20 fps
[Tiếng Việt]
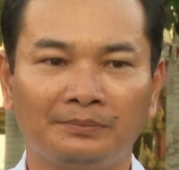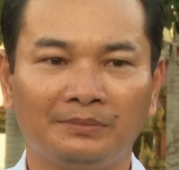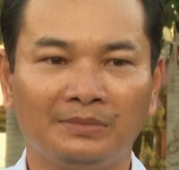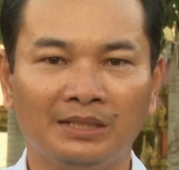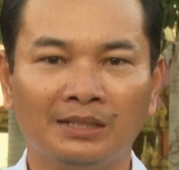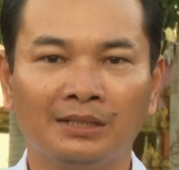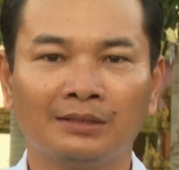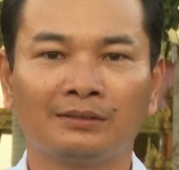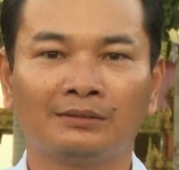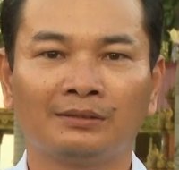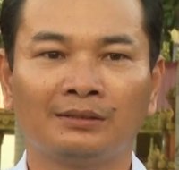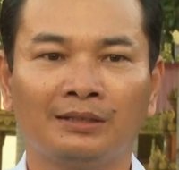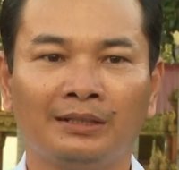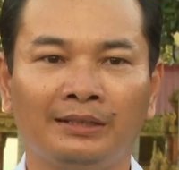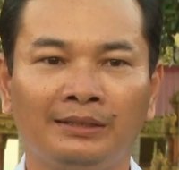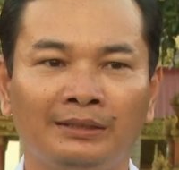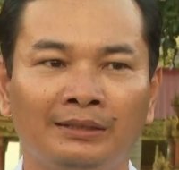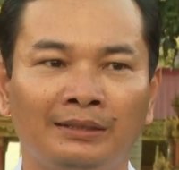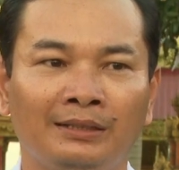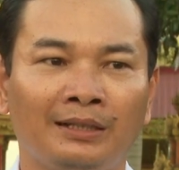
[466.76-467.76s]
được
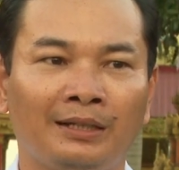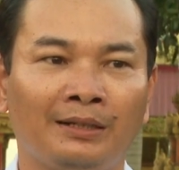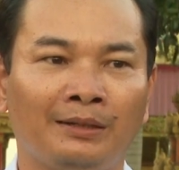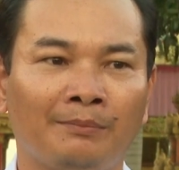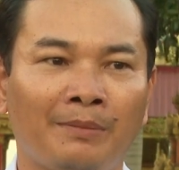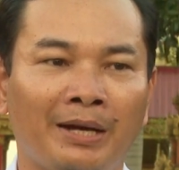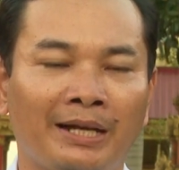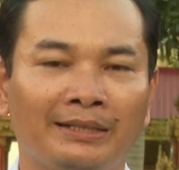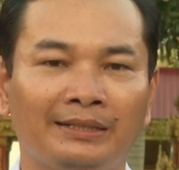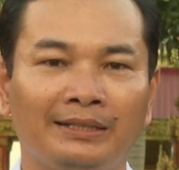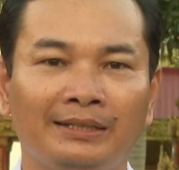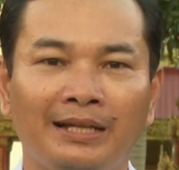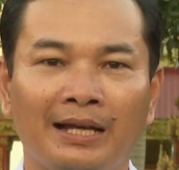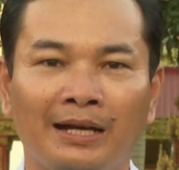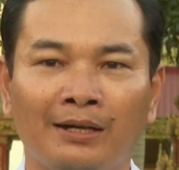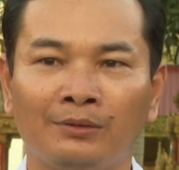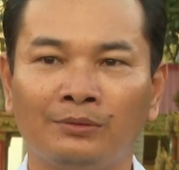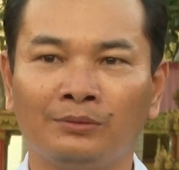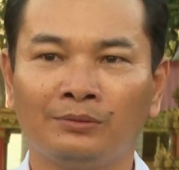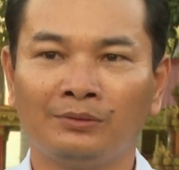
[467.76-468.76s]
cái ờ, ban chỉ
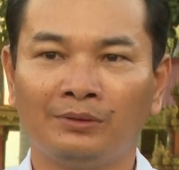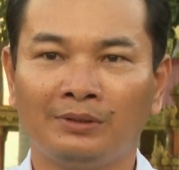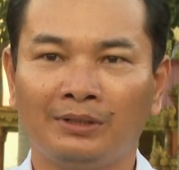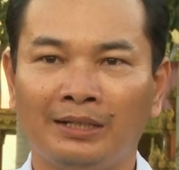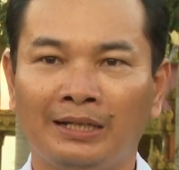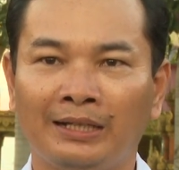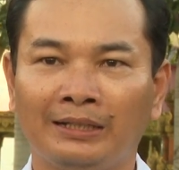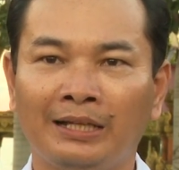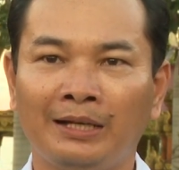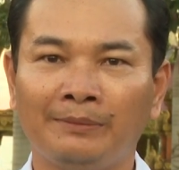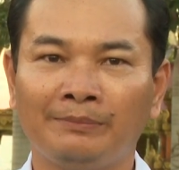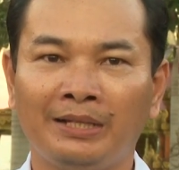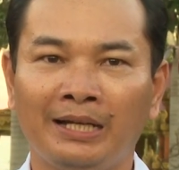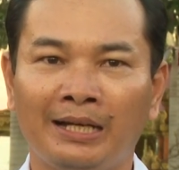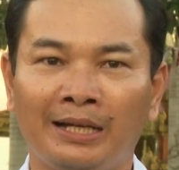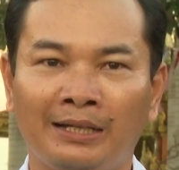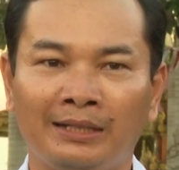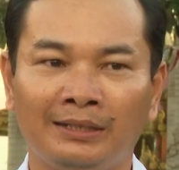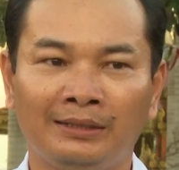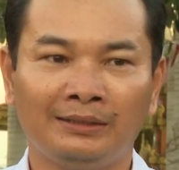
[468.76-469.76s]
đạo à, tham
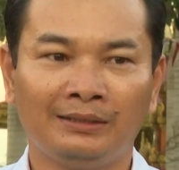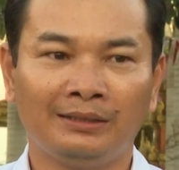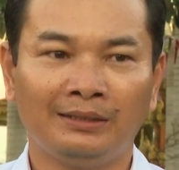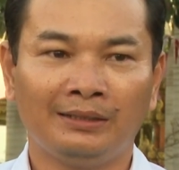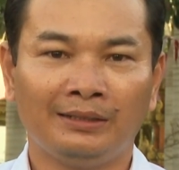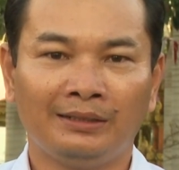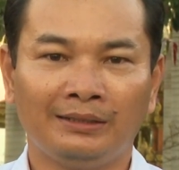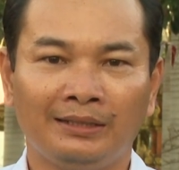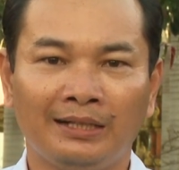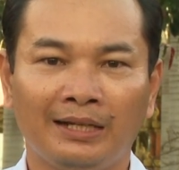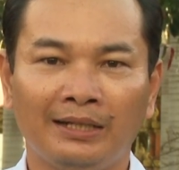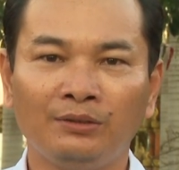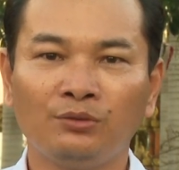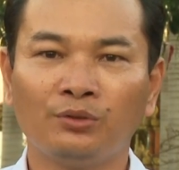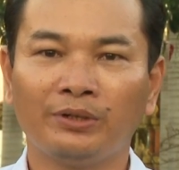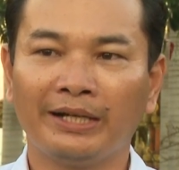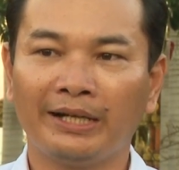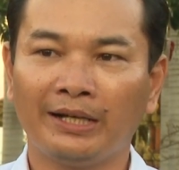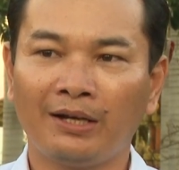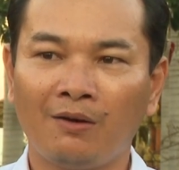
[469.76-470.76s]
gia giải
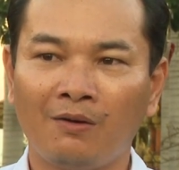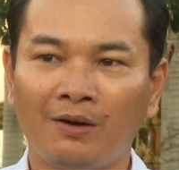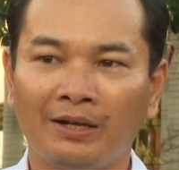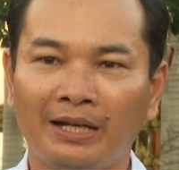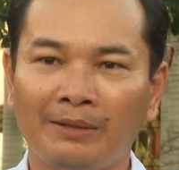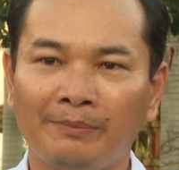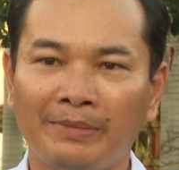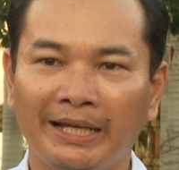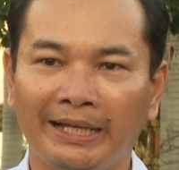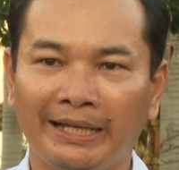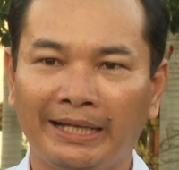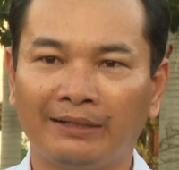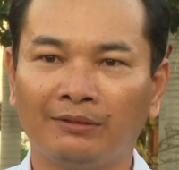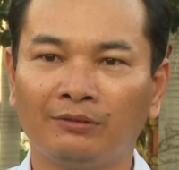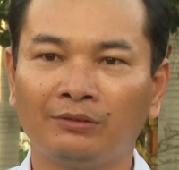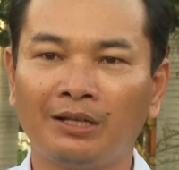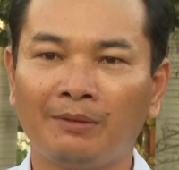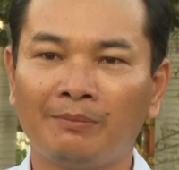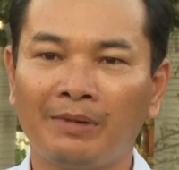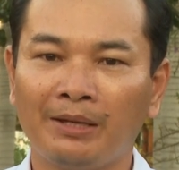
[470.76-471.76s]
đua ghe ngo năm
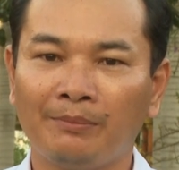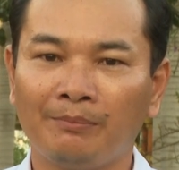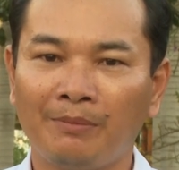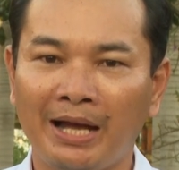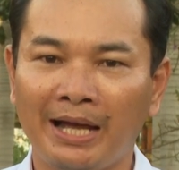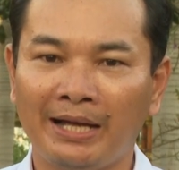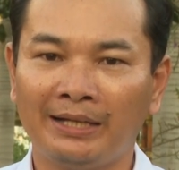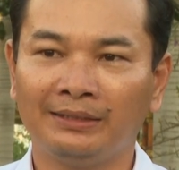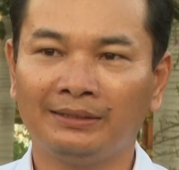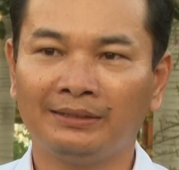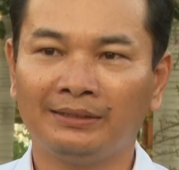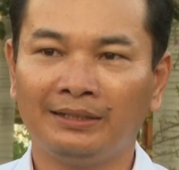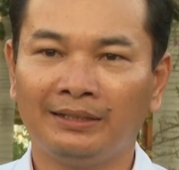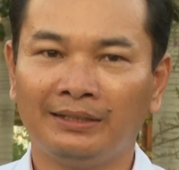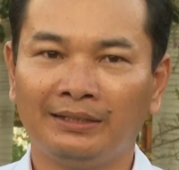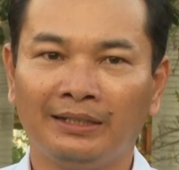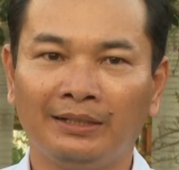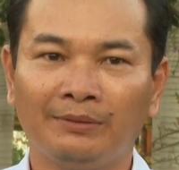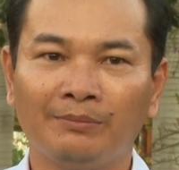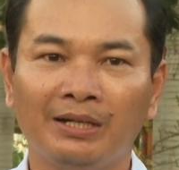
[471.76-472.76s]
2023
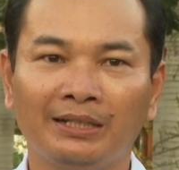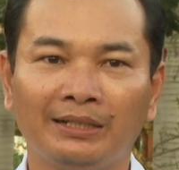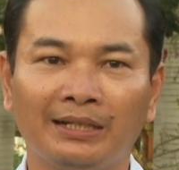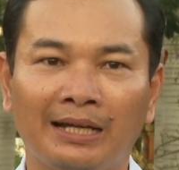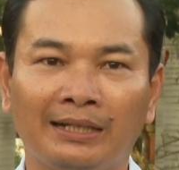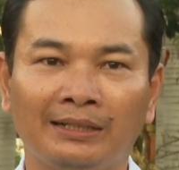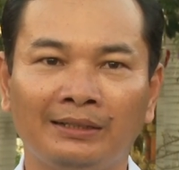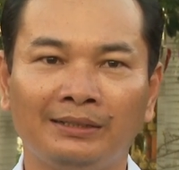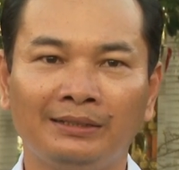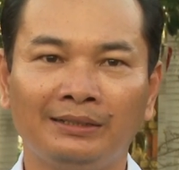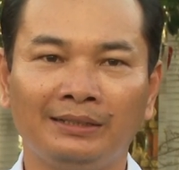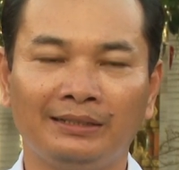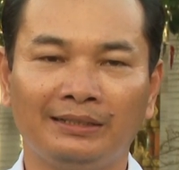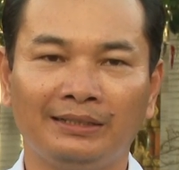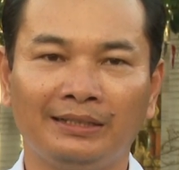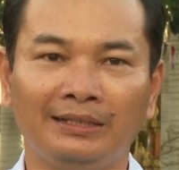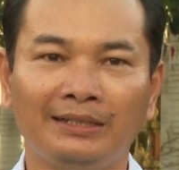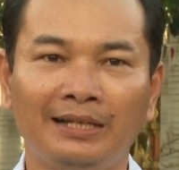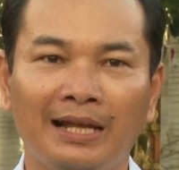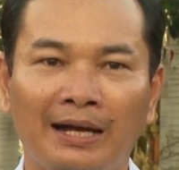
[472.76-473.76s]
thì bên cạnh đó thì
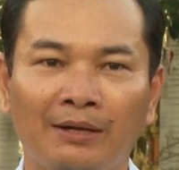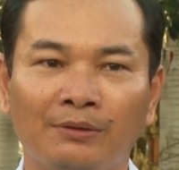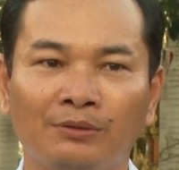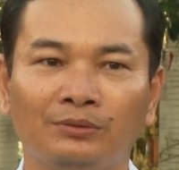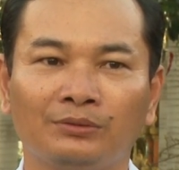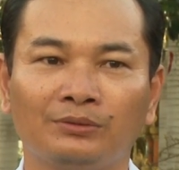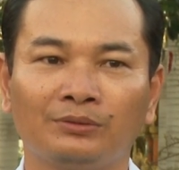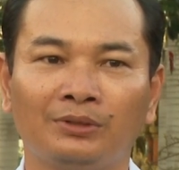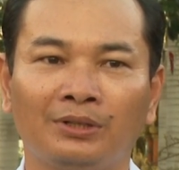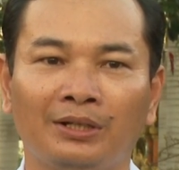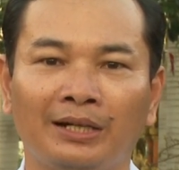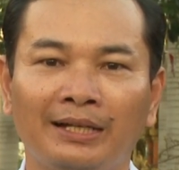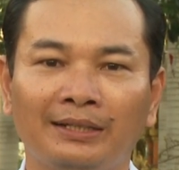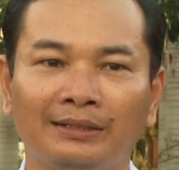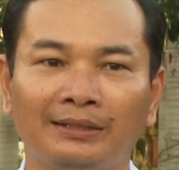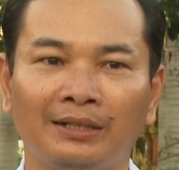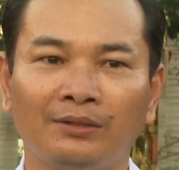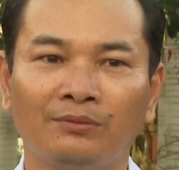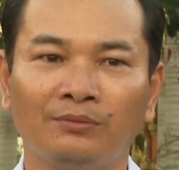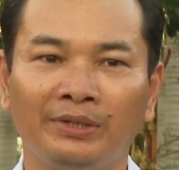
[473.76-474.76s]
chỉ đạo cho các
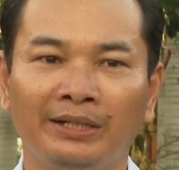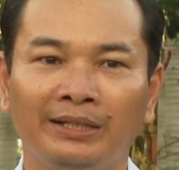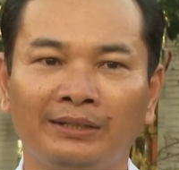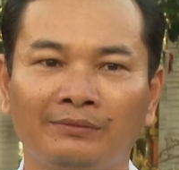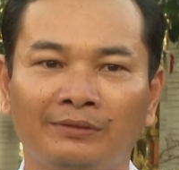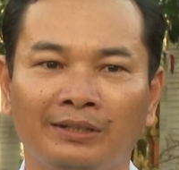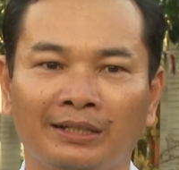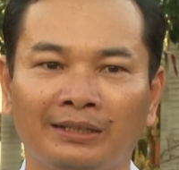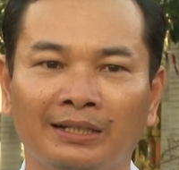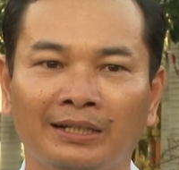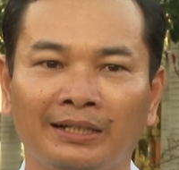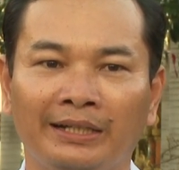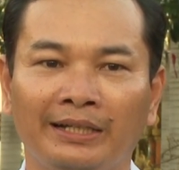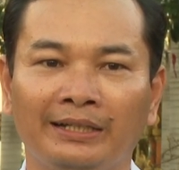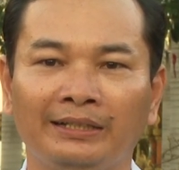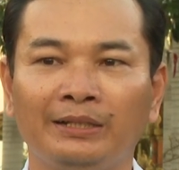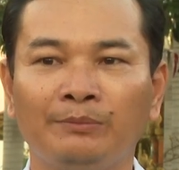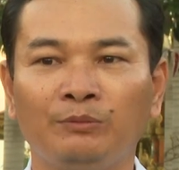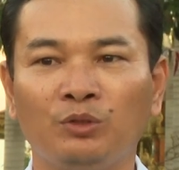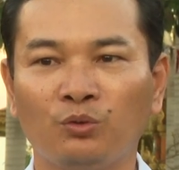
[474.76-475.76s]
thành viên là thực
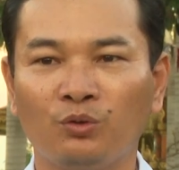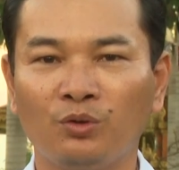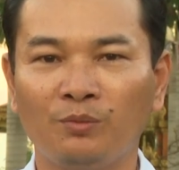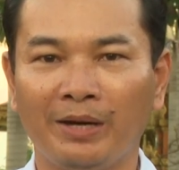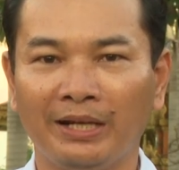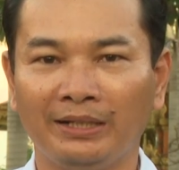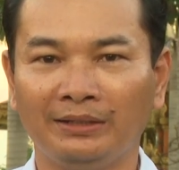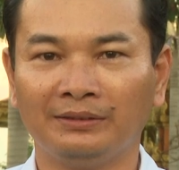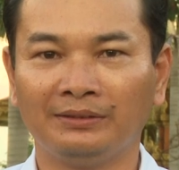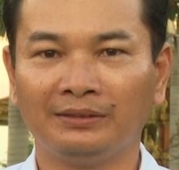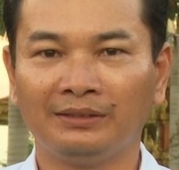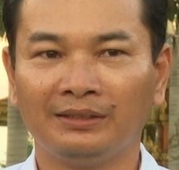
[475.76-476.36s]
hiện nhiệm vụ của mình.